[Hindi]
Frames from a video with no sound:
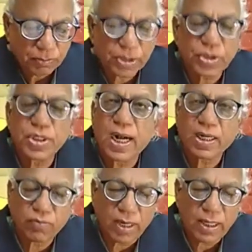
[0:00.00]
प्रश्न
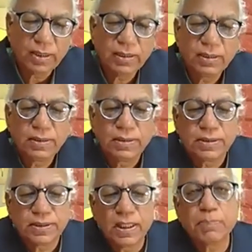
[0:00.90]
आठवां
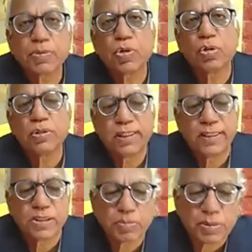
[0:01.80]
शिल्प
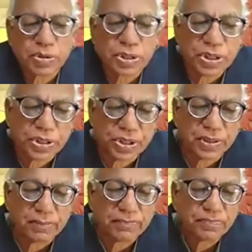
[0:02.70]
सौंदर्य स्पष्ट कीजिए